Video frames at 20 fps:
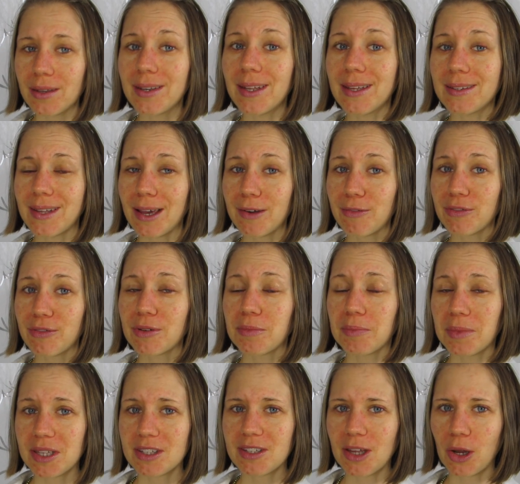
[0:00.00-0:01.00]
der Saft
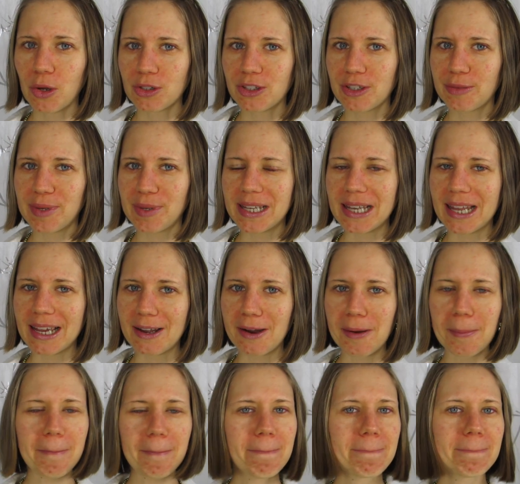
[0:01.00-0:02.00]
ist auch ziemlich lecker.
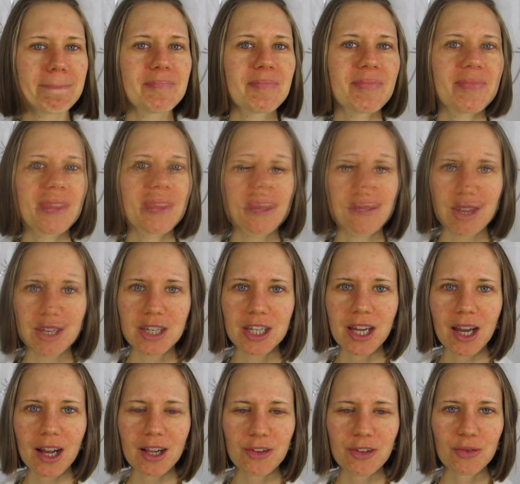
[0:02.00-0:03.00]
Wenn
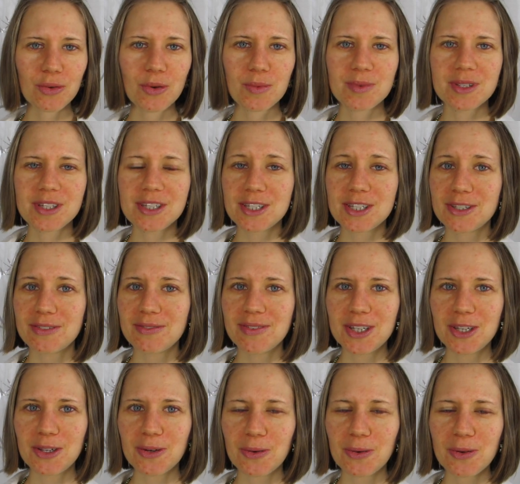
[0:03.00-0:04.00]
ihr also dieses
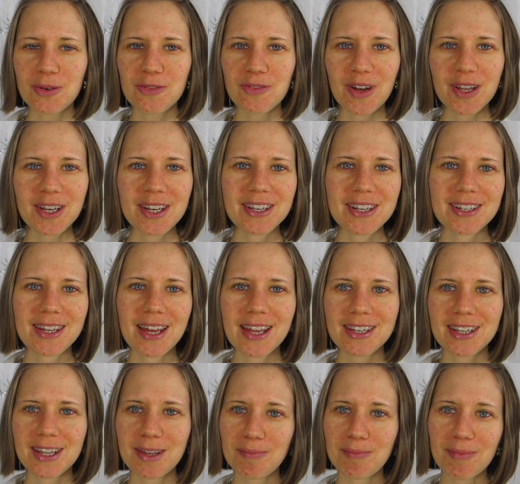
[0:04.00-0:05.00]
Video gut fandet,
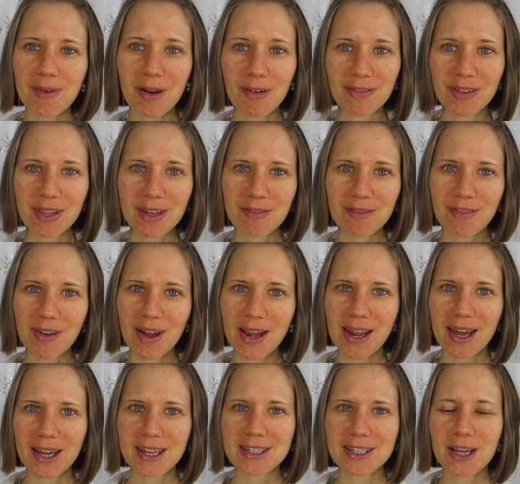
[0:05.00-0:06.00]
dann gebt mir auf jeden Fall
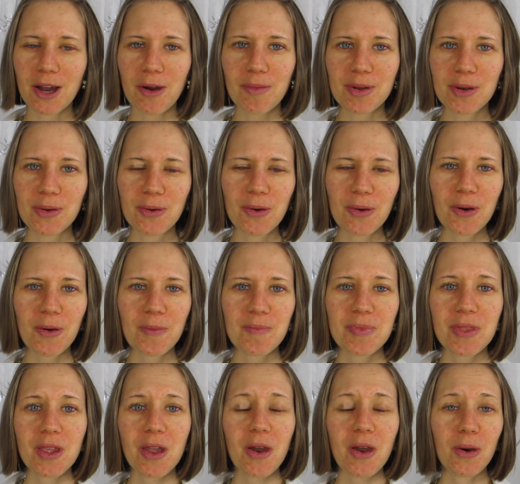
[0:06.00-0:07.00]
einen Daumen hoch
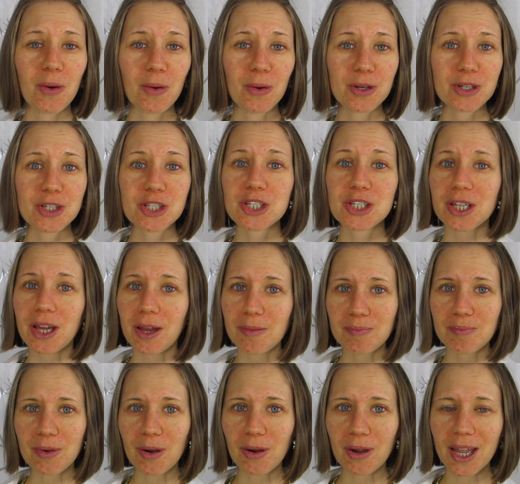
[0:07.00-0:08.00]
und
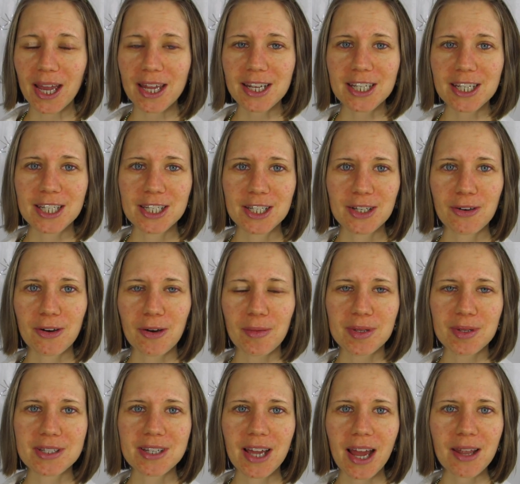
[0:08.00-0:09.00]
schreibt mir auch gerne in den
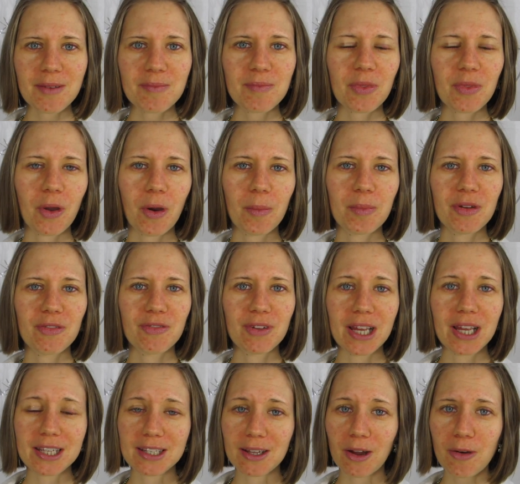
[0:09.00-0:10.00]
Kommentaren, ob ihr
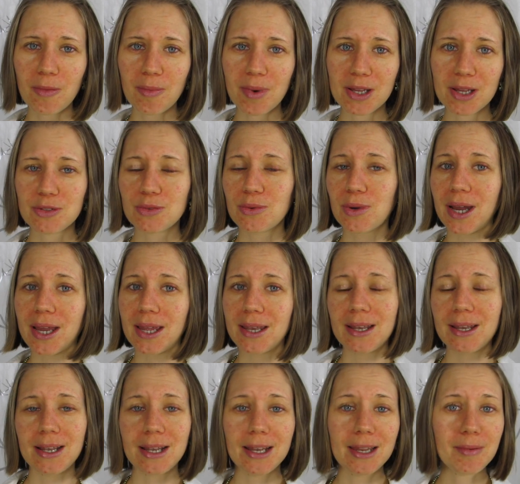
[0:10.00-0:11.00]
vielleicht auch mal so ein
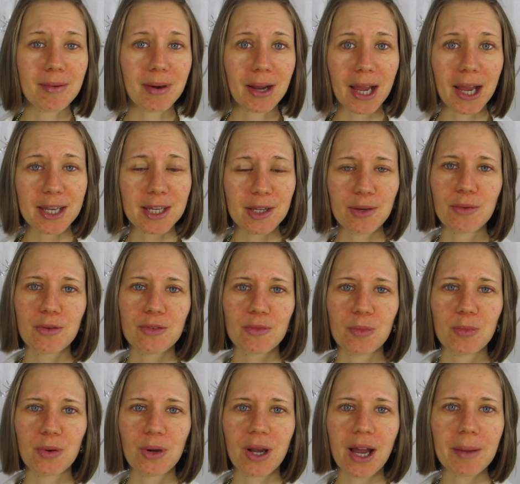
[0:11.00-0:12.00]

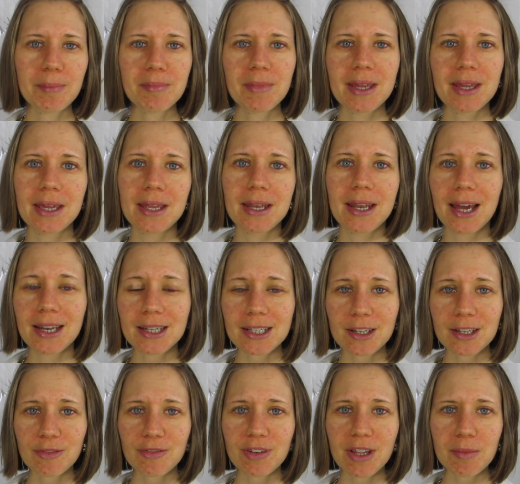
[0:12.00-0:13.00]
Leberreinigungsprogramm in
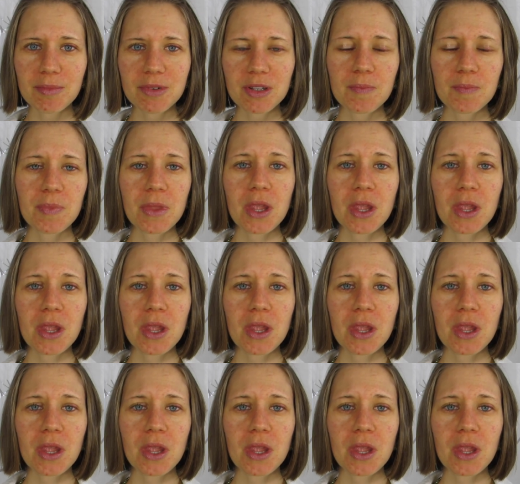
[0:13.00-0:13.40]
Angriff nehmt,